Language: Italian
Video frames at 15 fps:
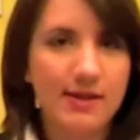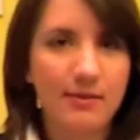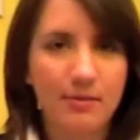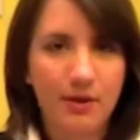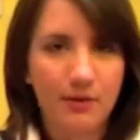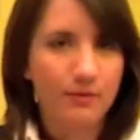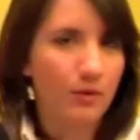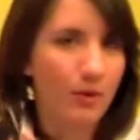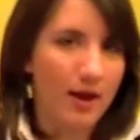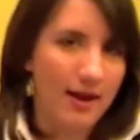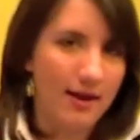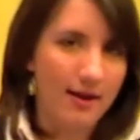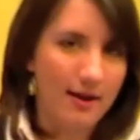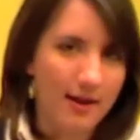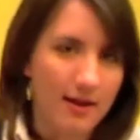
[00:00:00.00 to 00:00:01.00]
sempre
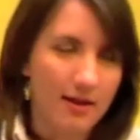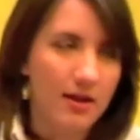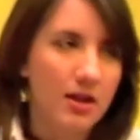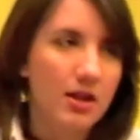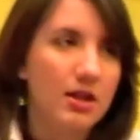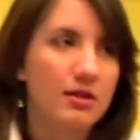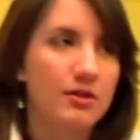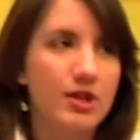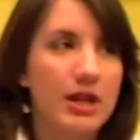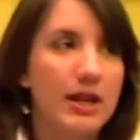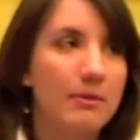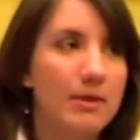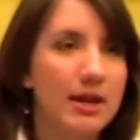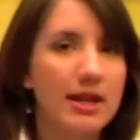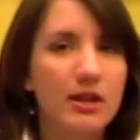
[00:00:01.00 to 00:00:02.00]
quelle, cioè
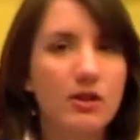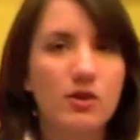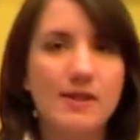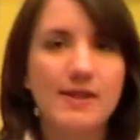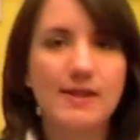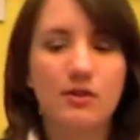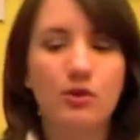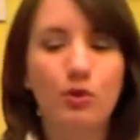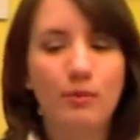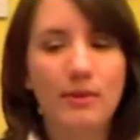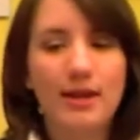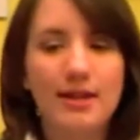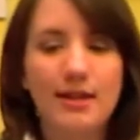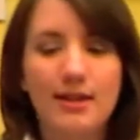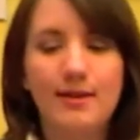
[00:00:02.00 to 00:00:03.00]
la Benecos
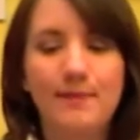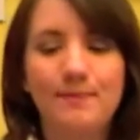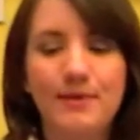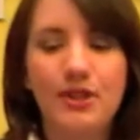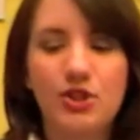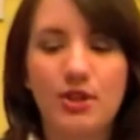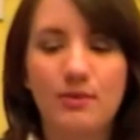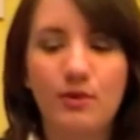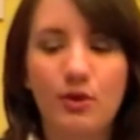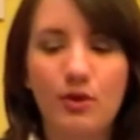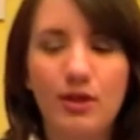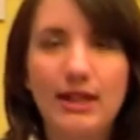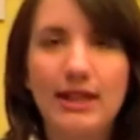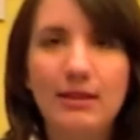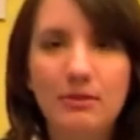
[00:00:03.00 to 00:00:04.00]
come diciamo
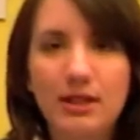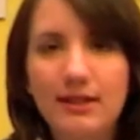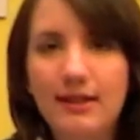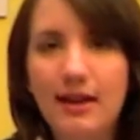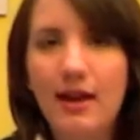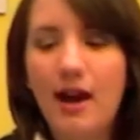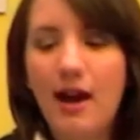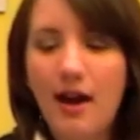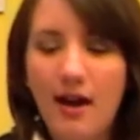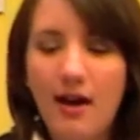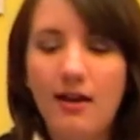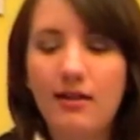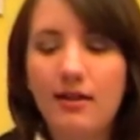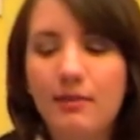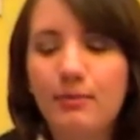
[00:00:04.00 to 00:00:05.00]
limite
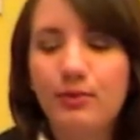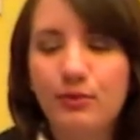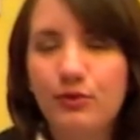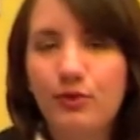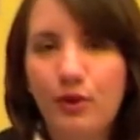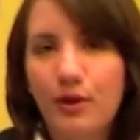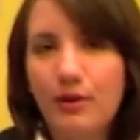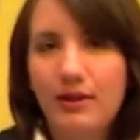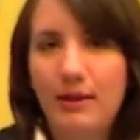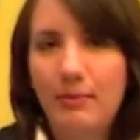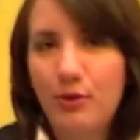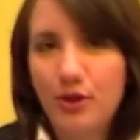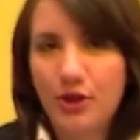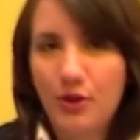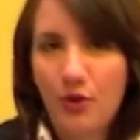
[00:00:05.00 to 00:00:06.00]
ha appunto le
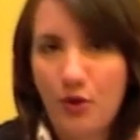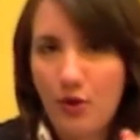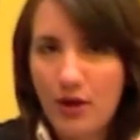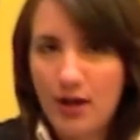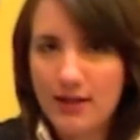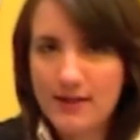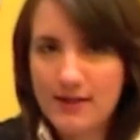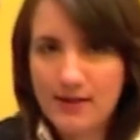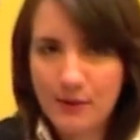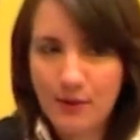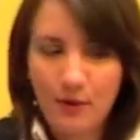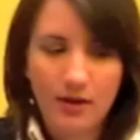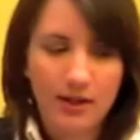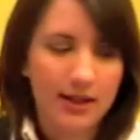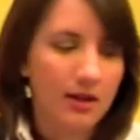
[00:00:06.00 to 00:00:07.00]
poche
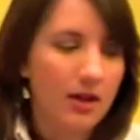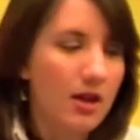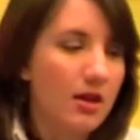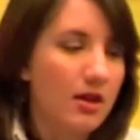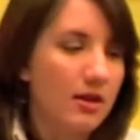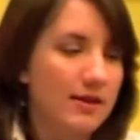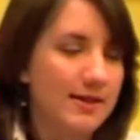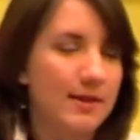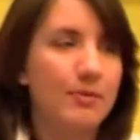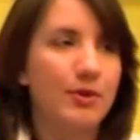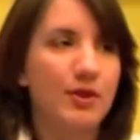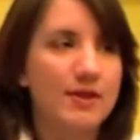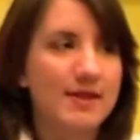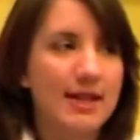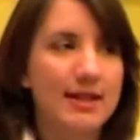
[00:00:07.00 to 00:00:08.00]
colorazioni, ad esempio
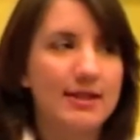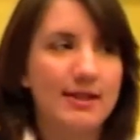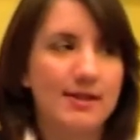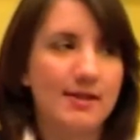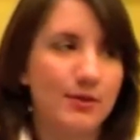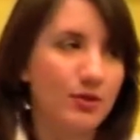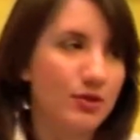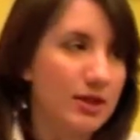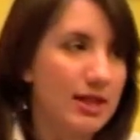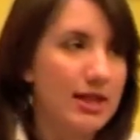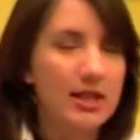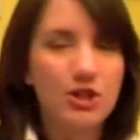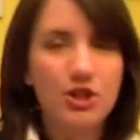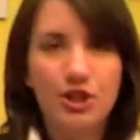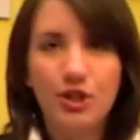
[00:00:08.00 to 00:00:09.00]
i rossetti sono
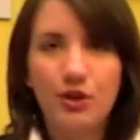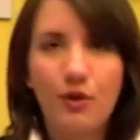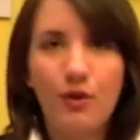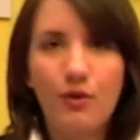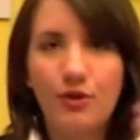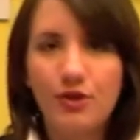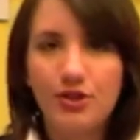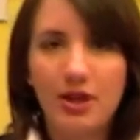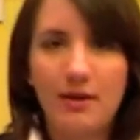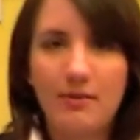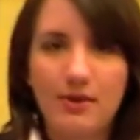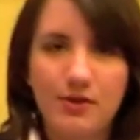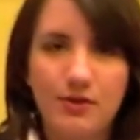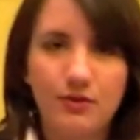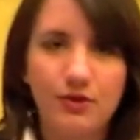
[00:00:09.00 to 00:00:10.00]
10 o il
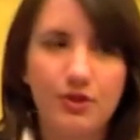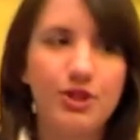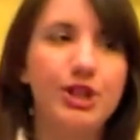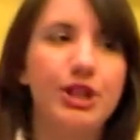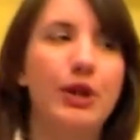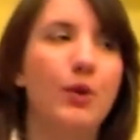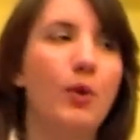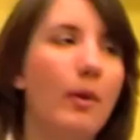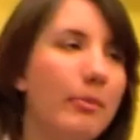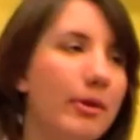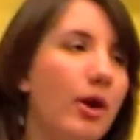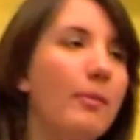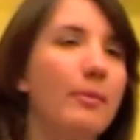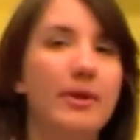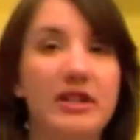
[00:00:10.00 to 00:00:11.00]
lucilabra sono 5,
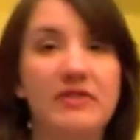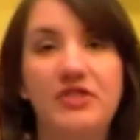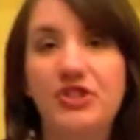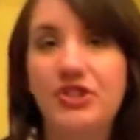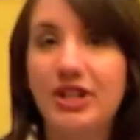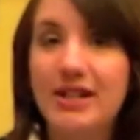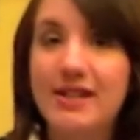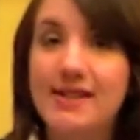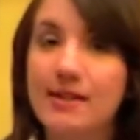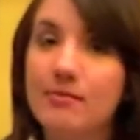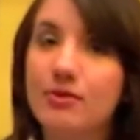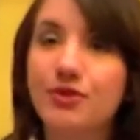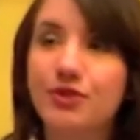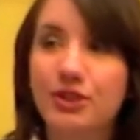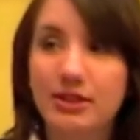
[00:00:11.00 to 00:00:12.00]
però per avvicinarsi al
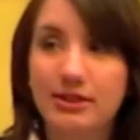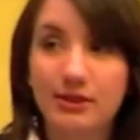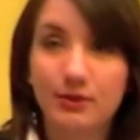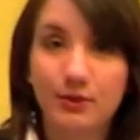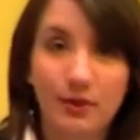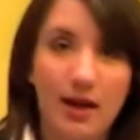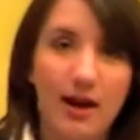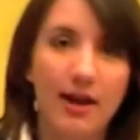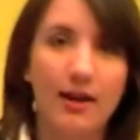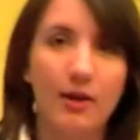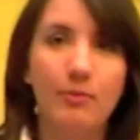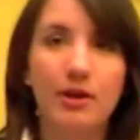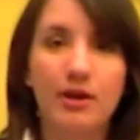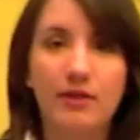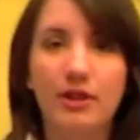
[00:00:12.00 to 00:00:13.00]
mondo del naturale,
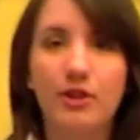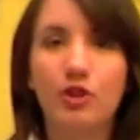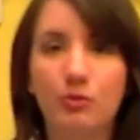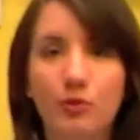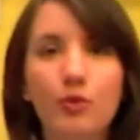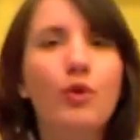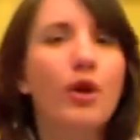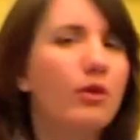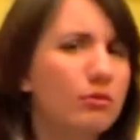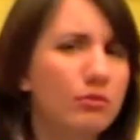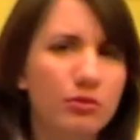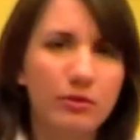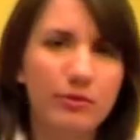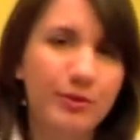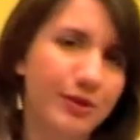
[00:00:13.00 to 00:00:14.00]
per avere comunque un
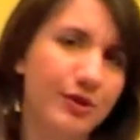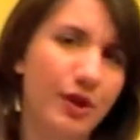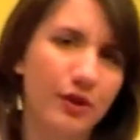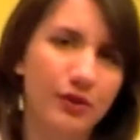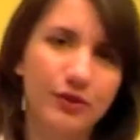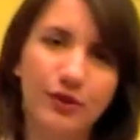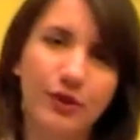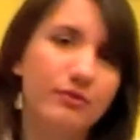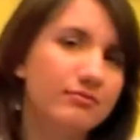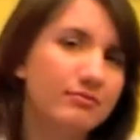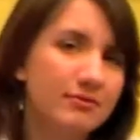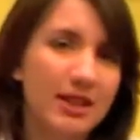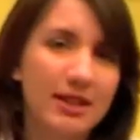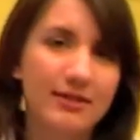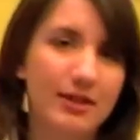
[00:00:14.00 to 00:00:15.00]
buon prodotto,
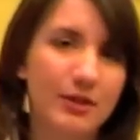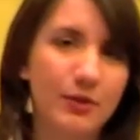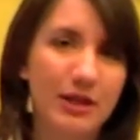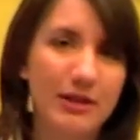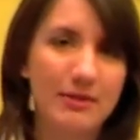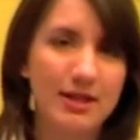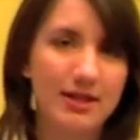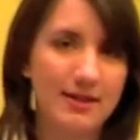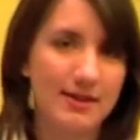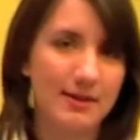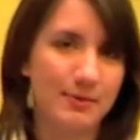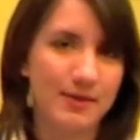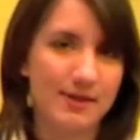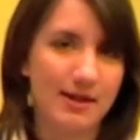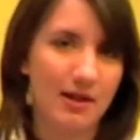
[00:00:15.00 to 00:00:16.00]
tranquillamente si
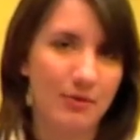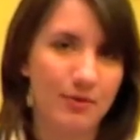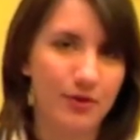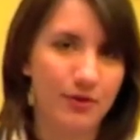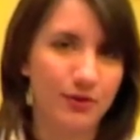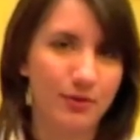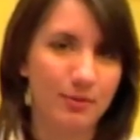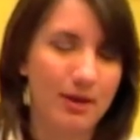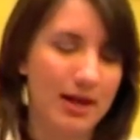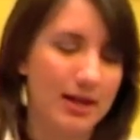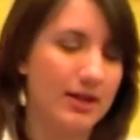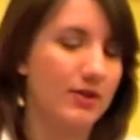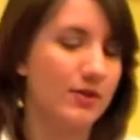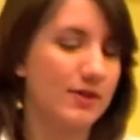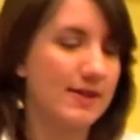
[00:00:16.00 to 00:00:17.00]
può usare il prodotto
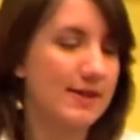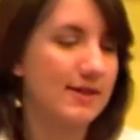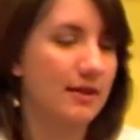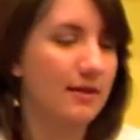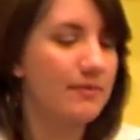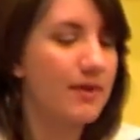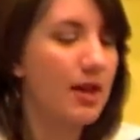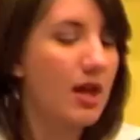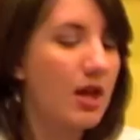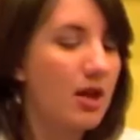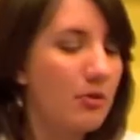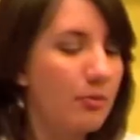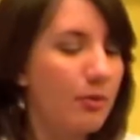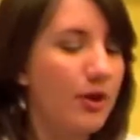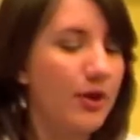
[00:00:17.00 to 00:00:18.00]
Benecos.
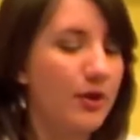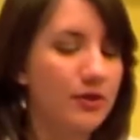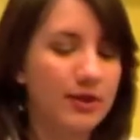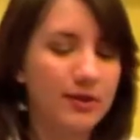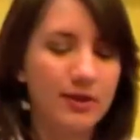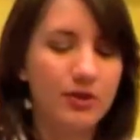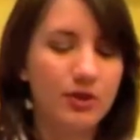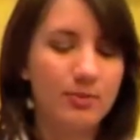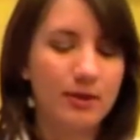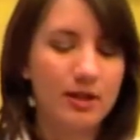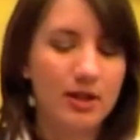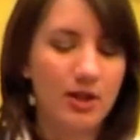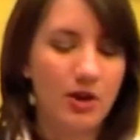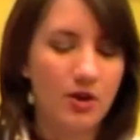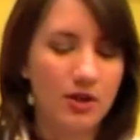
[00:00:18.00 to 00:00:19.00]
Poi continuando per
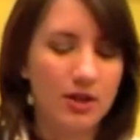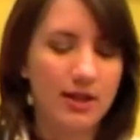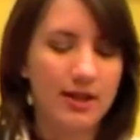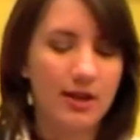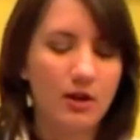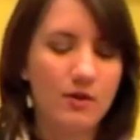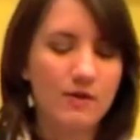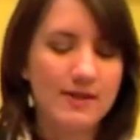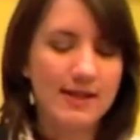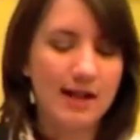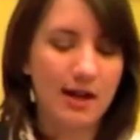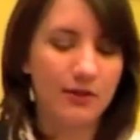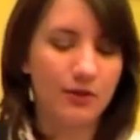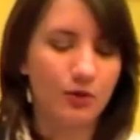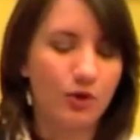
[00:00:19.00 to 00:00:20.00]
gli occhi, ho
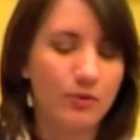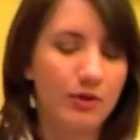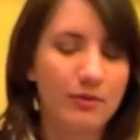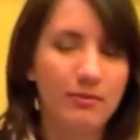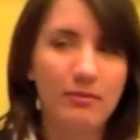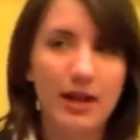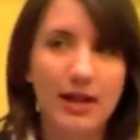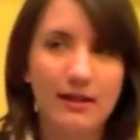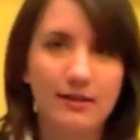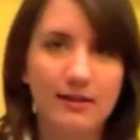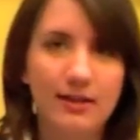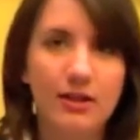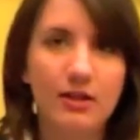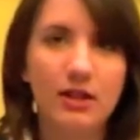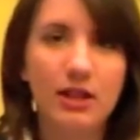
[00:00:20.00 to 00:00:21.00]
usato come
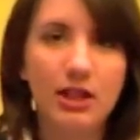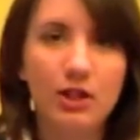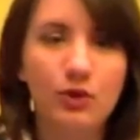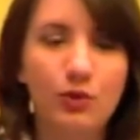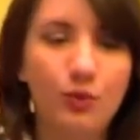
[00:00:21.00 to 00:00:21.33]
ombretti il